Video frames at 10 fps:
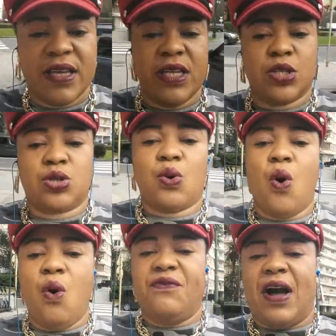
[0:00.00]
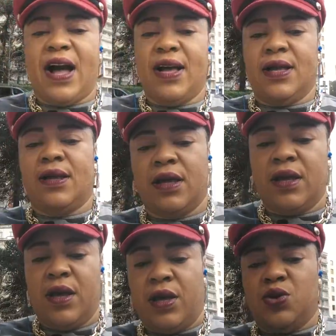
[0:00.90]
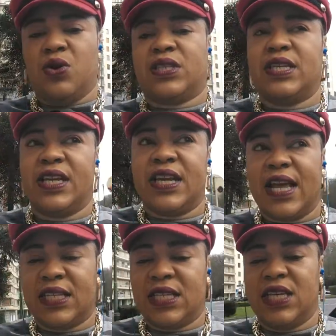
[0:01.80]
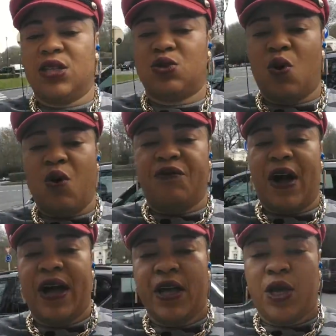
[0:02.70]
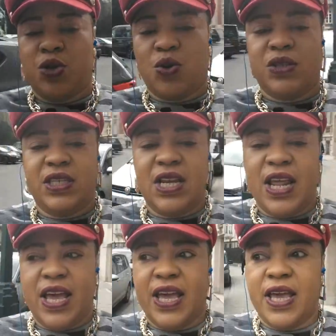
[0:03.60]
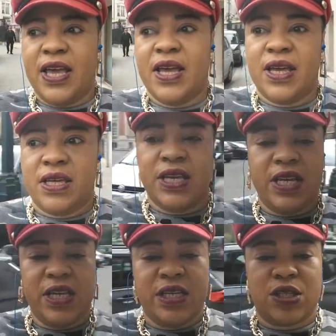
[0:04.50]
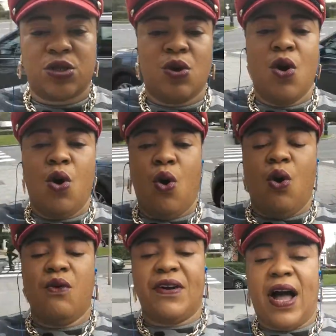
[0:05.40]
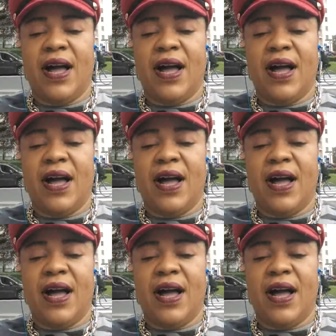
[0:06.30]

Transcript: is over. Your sickness is over. Your delay is over.